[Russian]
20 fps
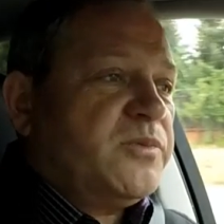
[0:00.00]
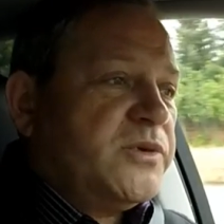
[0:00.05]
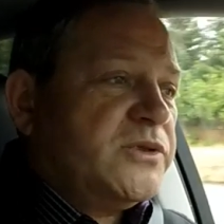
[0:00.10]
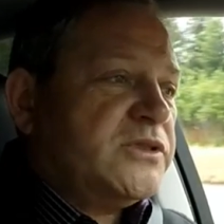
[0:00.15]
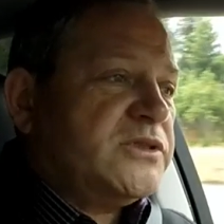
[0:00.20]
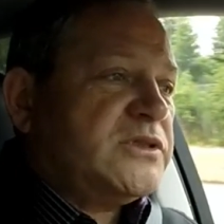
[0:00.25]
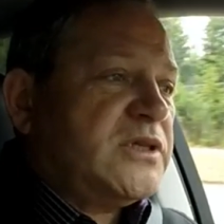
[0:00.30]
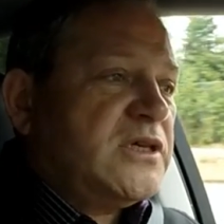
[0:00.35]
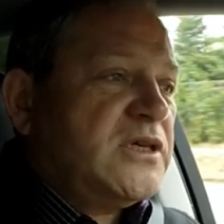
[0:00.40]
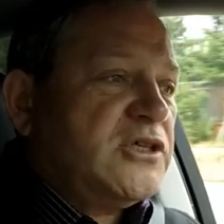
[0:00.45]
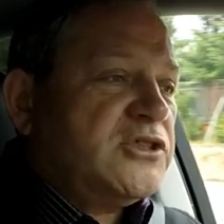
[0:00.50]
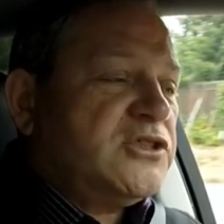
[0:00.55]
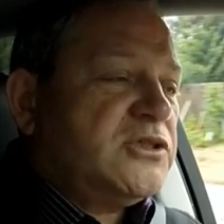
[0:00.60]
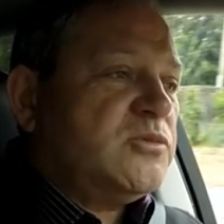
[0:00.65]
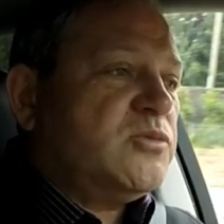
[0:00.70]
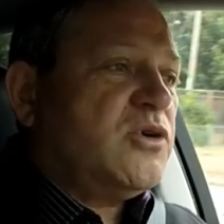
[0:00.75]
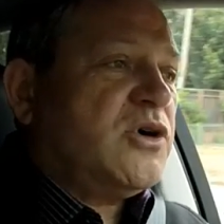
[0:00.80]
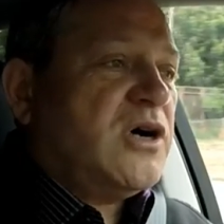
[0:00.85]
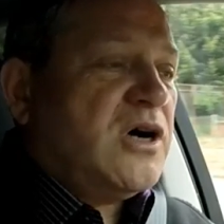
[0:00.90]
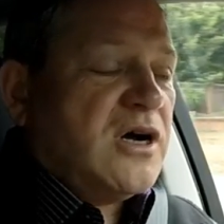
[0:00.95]

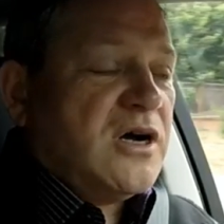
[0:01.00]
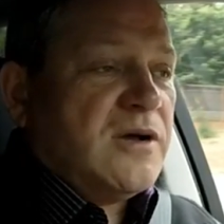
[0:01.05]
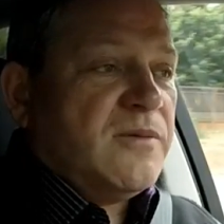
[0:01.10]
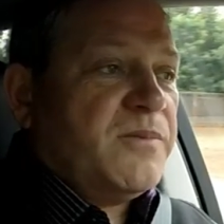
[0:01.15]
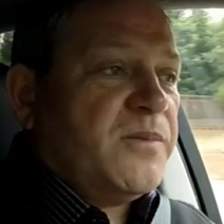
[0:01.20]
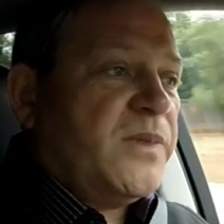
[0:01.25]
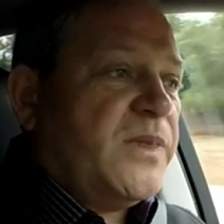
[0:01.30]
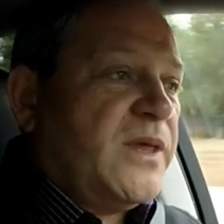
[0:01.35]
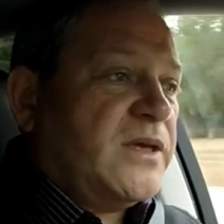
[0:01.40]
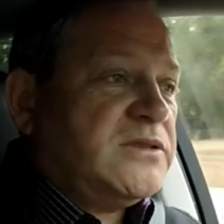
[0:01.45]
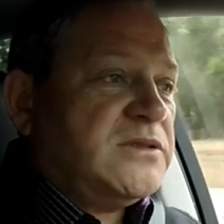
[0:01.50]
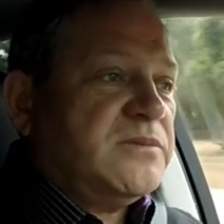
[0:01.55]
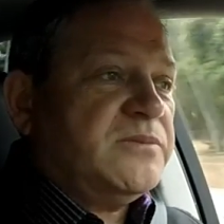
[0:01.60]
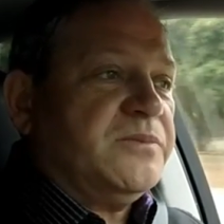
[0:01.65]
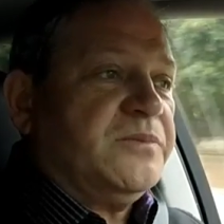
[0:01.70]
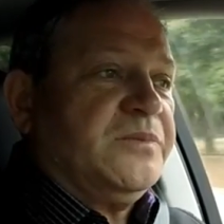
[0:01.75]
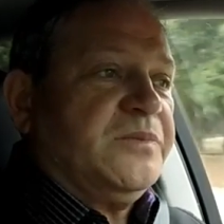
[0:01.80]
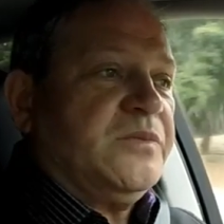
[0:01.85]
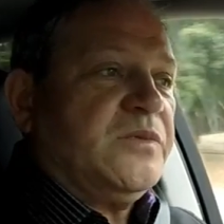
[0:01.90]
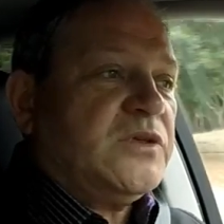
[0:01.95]
по-настоящему, а дать
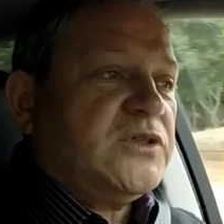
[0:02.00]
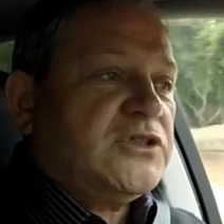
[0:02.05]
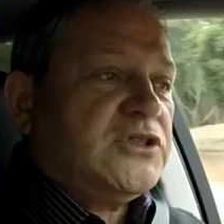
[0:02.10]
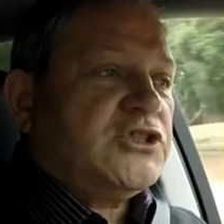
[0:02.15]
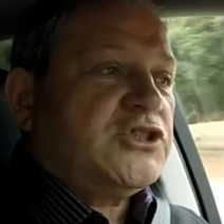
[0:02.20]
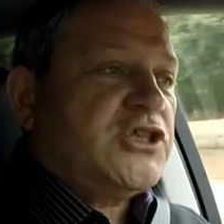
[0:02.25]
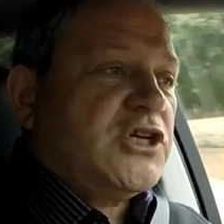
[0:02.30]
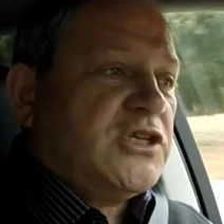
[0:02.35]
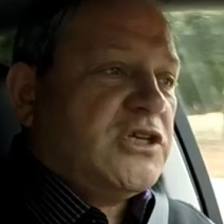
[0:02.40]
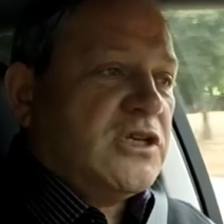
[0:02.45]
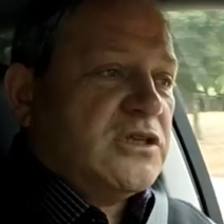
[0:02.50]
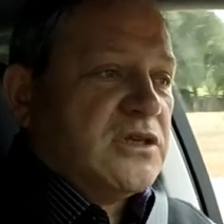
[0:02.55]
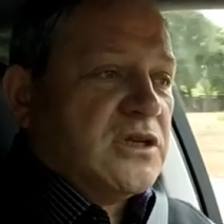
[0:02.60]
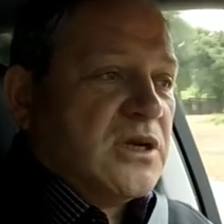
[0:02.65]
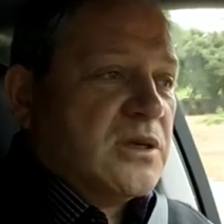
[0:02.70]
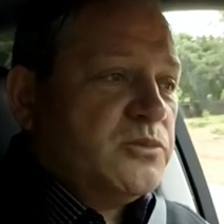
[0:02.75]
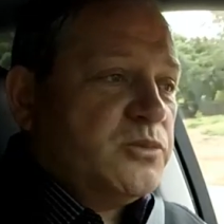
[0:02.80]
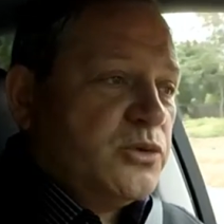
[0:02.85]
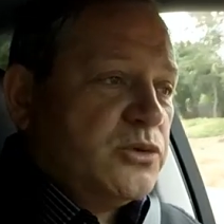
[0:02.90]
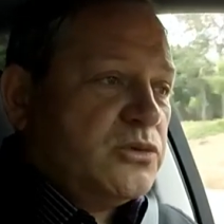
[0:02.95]
им разрешение на
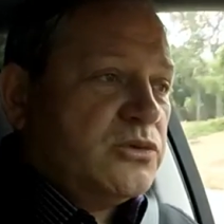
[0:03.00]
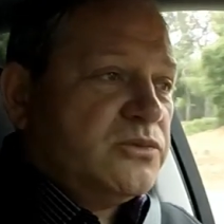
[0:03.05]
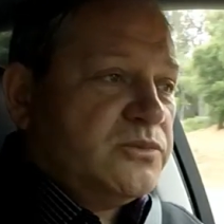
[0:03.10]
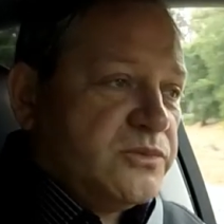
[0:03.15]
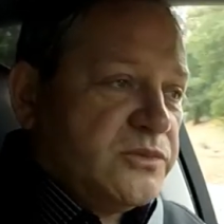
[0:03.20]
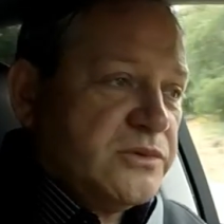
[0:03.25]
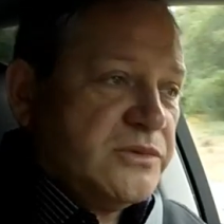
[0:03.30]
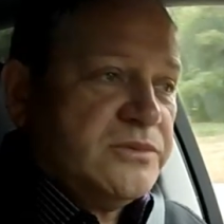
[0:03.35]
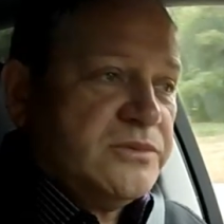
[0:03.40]
работу